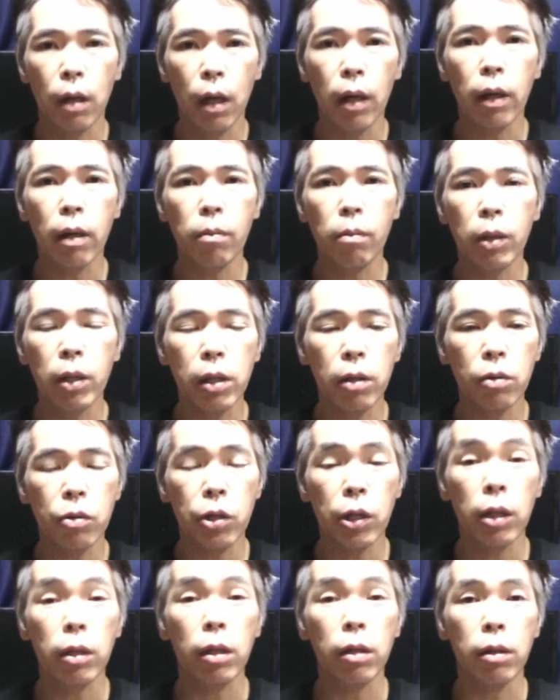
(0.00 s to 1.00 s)
はい。
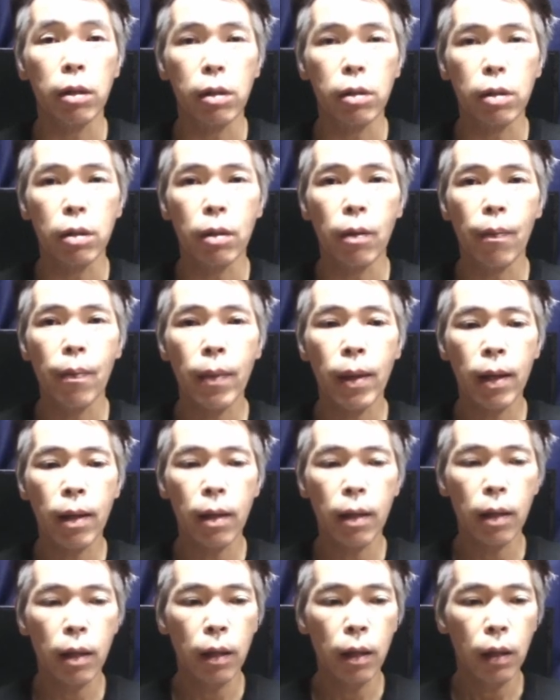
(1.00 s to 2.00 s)
メリノチャンネルです。
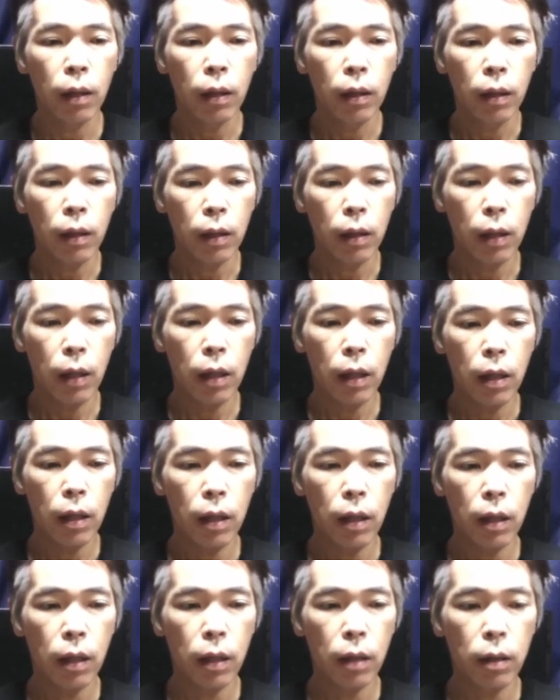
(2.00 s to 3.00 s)
い
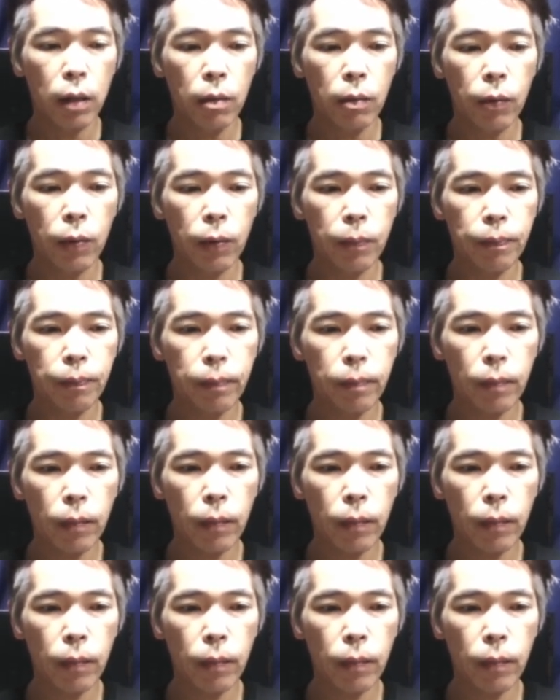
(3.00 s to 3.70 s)
やー、でも、